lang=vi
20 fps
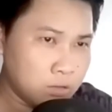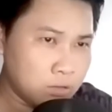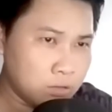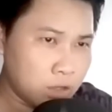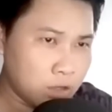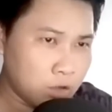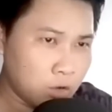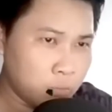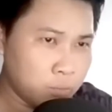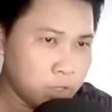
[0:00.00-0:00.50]

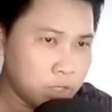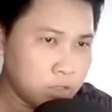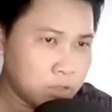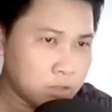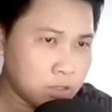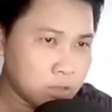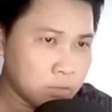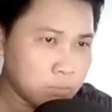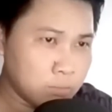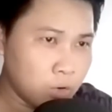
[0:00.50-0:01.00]
Ta không
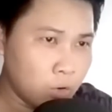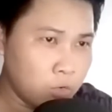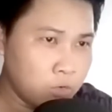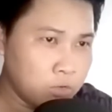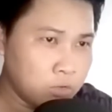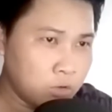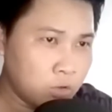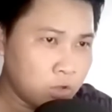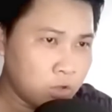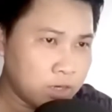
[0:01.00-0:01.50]
biết tiền bối
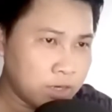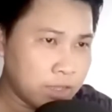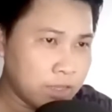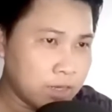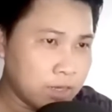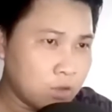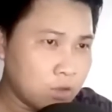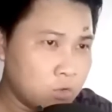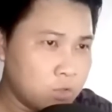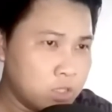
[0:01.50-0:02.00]
nói cái
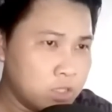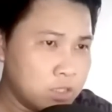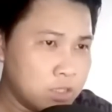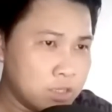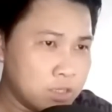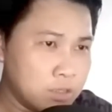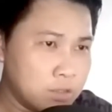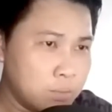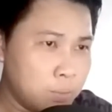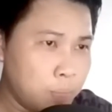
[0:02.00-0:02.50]
này là có ý
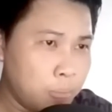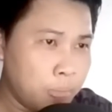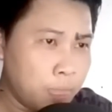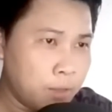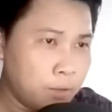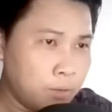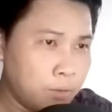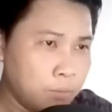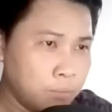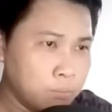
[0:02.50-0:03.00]
gì.
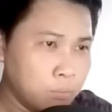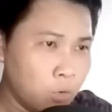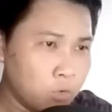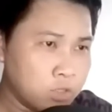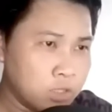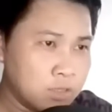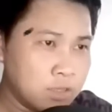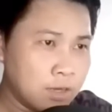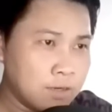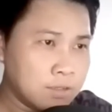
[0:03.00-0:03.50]
Bộc
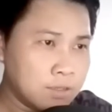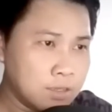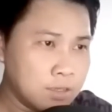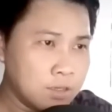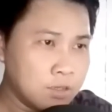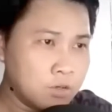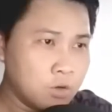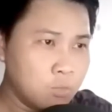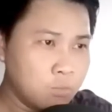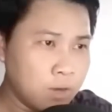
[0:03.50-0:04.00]
Chính Thành
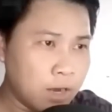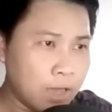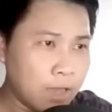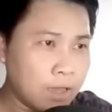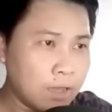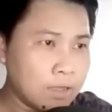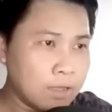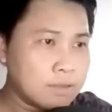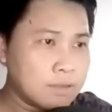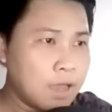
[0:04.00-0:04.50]
kia đúng
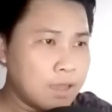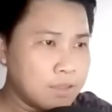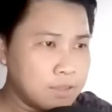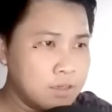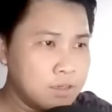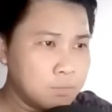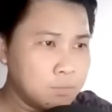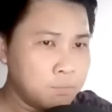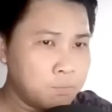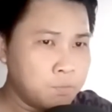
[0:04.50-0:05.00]
là ta
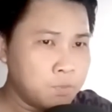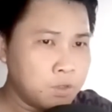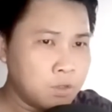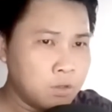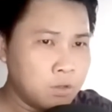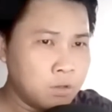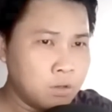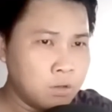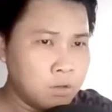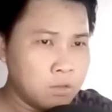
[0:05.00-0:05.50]
giết,
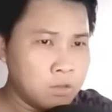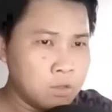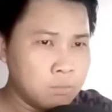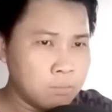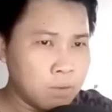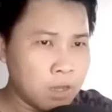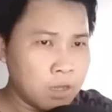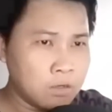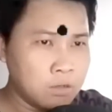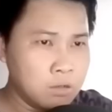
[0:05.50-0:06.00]

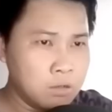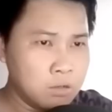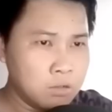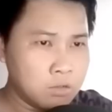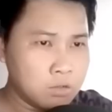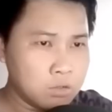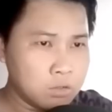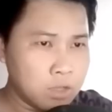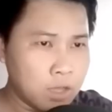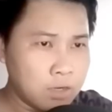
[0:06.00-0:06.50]
nhưng mà Hứa
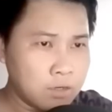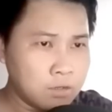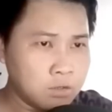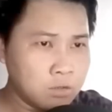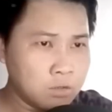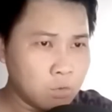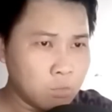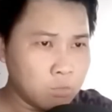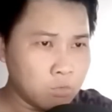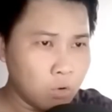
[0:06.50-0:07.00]
Trường
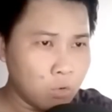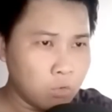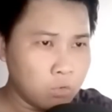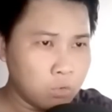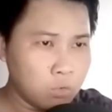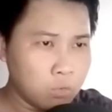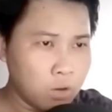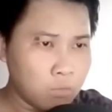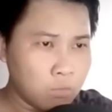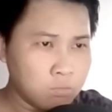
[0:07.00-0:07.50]
Thanh cùng Cổ
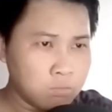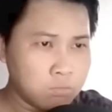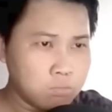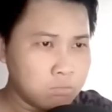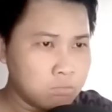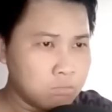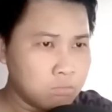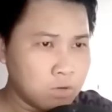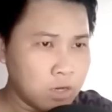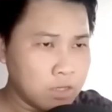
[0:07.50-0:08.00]
Thu Long
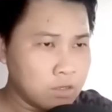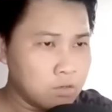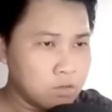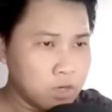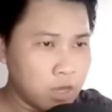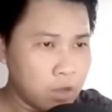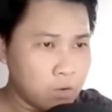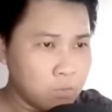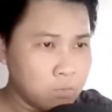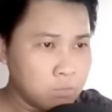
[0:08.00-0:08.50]
là người
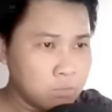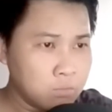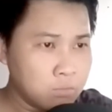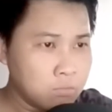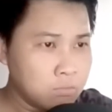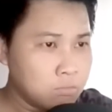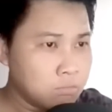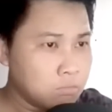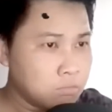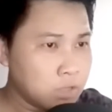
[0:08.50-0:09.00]
nào?
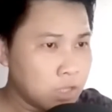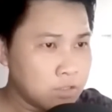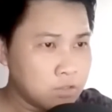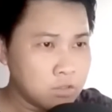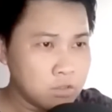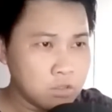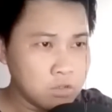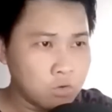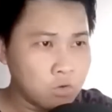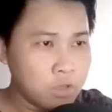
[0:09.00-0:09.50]
Ta
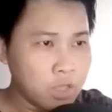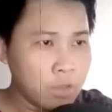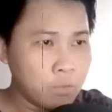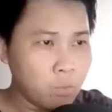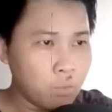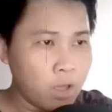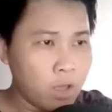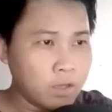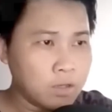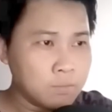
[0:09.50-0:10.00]
chưa từng có nghe
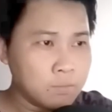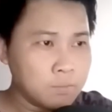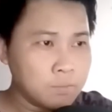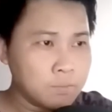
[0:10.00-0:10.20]
qua.